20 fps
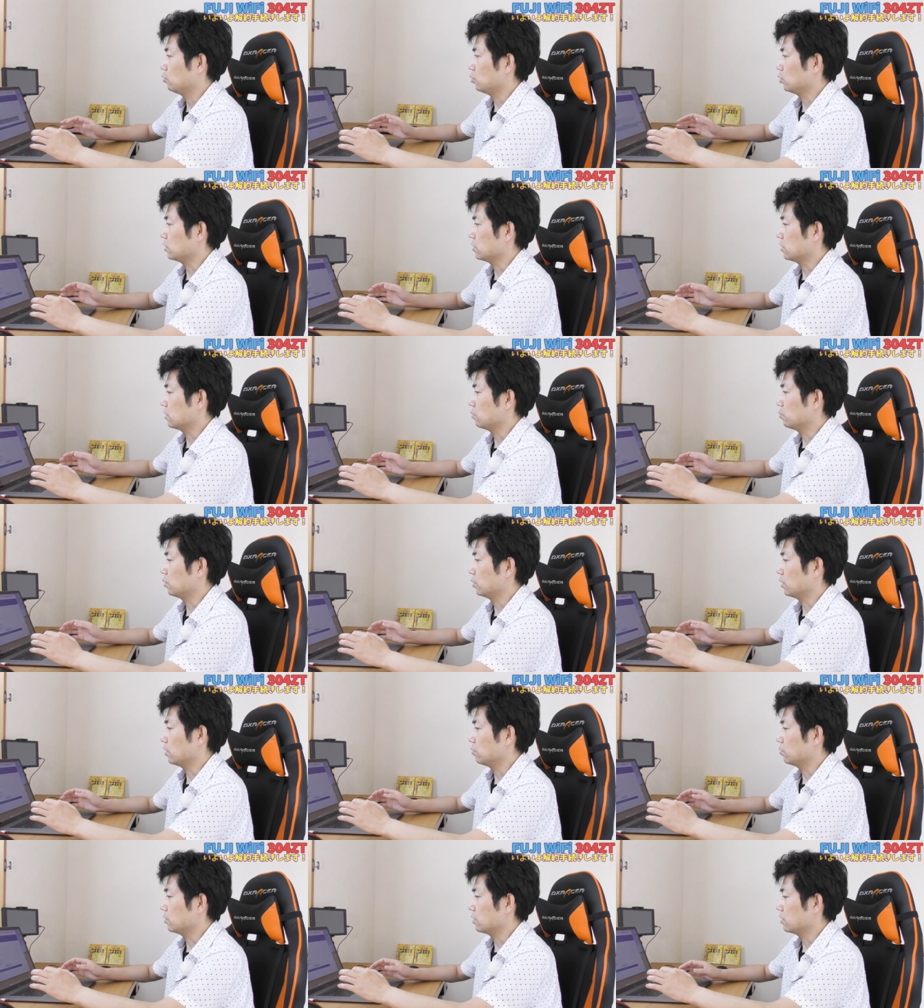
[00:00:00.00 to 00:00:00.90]
こちらの
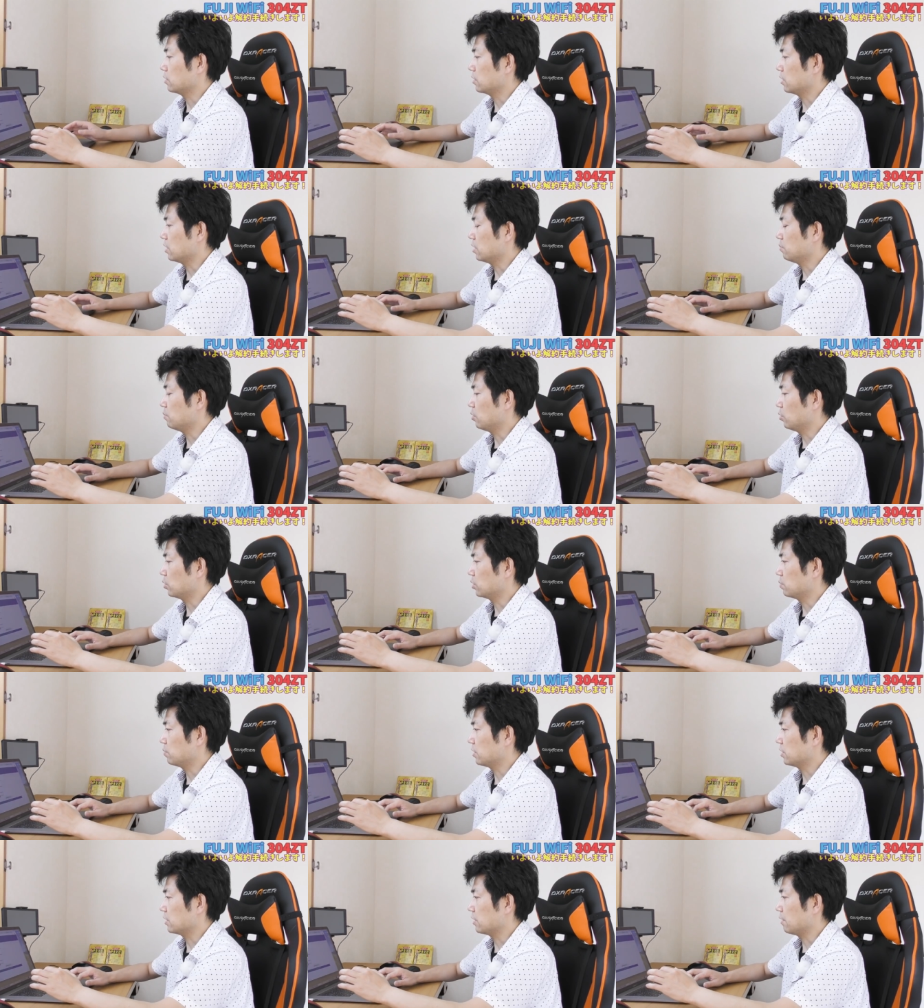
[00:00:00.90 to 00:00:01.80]
ボタンをですね、今押
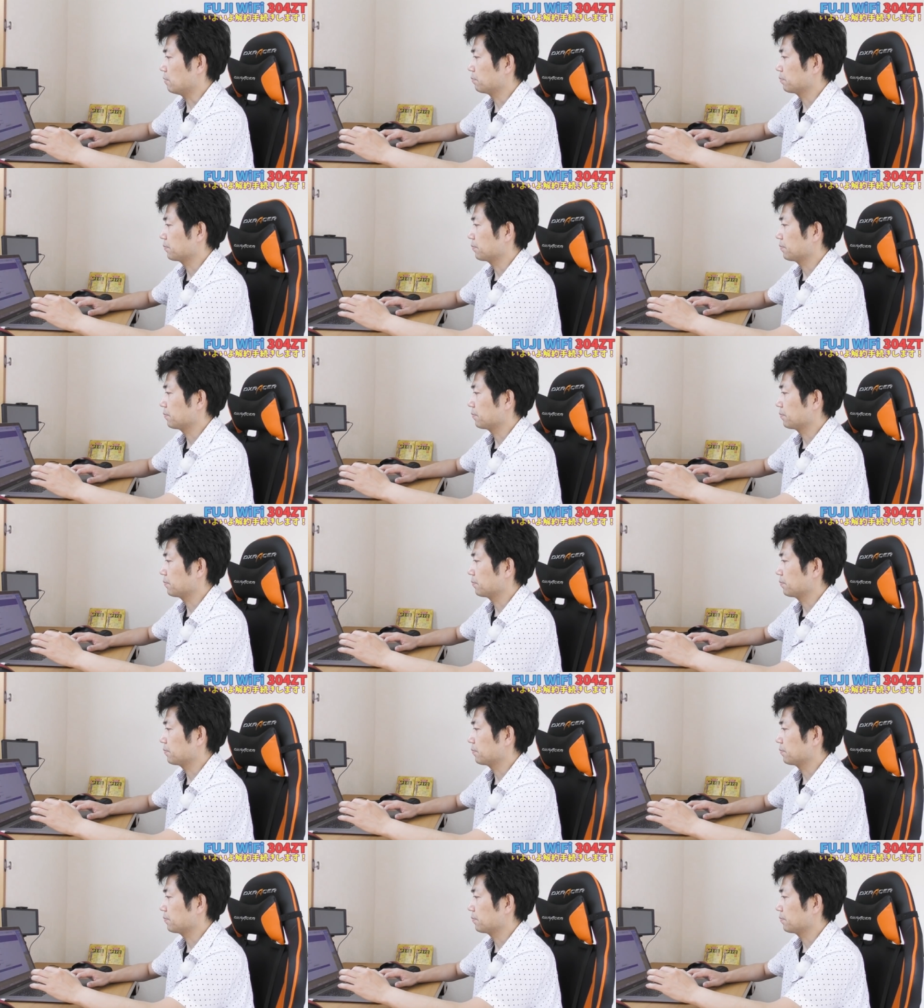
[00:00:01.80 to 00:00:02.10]
しました。はい。